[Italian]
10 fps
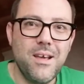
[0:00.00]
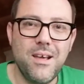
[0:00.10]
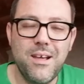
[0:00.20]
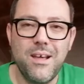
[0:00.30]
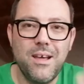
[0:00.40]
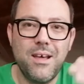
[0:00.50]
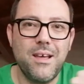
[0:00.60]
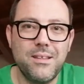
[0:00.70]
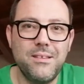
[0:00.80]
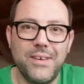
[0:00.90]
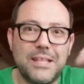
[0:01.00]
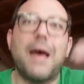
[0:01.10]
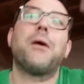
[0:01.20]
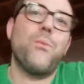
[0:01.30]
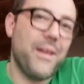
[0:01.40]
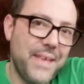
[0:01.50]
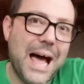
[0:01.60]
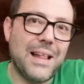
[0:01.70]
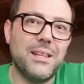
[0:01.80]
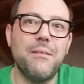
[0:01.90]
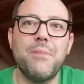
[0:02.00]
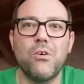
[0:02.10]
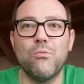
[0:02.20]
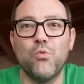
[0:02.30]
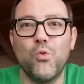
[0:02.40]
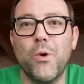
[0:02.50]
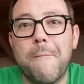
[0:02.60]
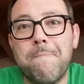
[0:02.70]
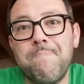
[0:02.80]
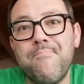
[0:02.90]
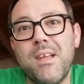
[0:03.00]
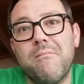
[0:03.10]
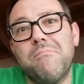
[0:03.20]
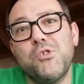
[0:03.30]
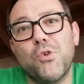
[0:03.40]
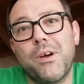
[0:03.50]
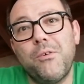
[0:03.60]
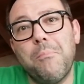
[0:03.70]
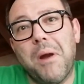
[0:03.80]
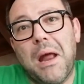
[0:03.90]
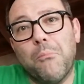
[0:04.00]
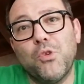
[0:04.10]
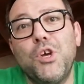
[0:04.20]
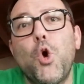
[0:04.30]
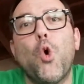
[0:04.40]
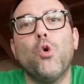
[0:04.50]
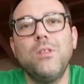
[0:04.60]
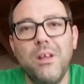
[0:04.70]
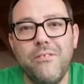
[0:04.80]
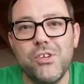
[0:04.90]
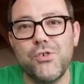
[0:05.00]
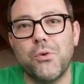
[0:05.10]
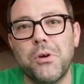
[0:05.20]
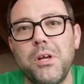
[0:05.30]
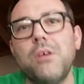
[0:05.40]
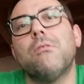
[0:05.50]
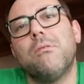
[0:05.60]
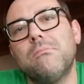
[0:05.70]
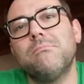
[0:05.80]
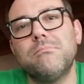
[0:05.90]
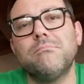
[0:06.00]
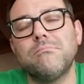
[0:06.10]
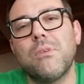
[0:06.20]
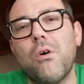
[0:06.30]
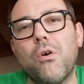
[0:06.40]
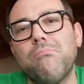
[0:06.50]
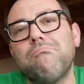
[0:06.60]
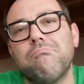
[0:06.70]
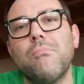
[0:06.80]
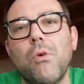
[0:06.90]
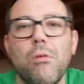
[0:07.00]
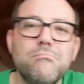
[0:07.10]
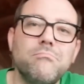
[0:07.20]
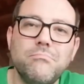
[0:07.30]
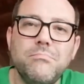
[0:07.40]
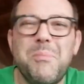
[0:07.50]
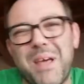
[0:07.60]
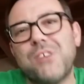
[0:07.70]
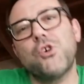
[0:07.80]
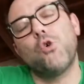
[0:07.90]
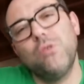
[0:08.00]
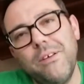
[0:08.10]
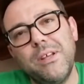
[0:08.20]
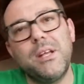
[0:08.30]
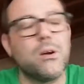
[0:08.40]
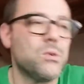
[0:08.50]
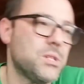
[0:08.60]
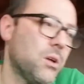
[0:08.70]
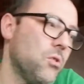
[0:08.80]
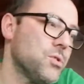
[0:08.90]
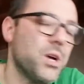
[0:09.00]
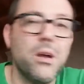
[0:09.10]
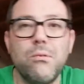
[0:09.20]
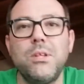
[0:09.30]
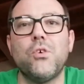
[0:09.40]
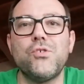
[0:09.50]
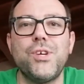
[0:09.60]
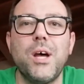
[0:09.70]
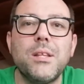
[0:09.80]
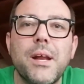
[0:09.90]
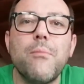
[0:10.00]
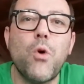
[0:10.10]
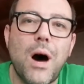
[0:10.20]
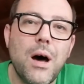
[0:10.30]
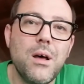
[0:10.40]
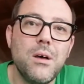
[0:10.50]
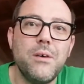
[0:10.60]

eh, diventare quella di altri, ma comunque, visto che noi parliamo di condivisione, io ho, ho, mi piace condividere questa cosa e quindi oggi andremo a